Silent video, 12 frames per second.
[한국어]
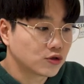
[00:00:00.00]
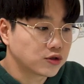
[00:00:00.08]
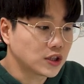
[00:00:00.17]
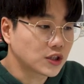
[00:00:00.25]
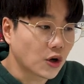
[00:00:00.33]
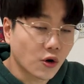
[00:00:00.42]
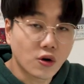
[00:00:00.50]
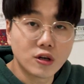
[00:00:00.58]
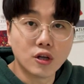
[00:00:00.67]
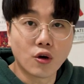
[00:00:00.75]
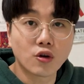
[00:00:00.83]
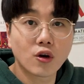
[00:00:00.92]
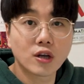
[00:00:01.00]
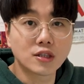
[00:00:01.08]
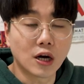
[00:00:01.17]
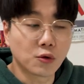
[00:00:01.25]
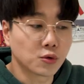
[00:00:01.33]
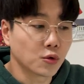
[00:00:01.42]
굳이 전원을
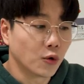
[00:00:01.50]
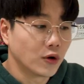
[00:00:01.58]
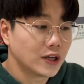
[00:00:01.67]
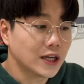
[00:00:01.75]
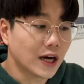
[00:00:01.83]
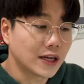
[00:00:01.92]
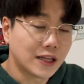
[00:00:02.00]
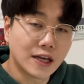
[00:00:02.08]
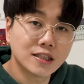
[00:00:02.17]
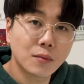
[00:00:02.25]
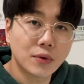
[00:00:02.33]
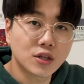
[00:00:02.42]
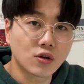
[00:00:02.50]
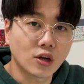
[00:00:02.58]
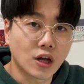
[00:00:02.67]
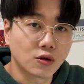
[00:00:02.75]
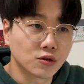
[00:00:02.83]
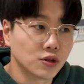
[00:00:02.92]
연결하지 않고도 이 안에 내장
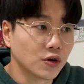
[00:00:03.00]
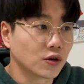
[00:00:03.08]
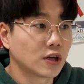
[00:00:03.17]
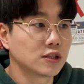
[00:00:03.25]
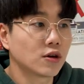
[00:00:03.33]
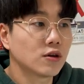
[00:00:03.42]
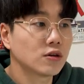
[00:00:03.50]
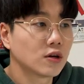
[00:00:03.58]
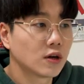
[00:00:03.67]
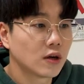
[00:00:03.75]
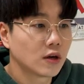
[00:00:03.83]
배터리가 있거든요 그래서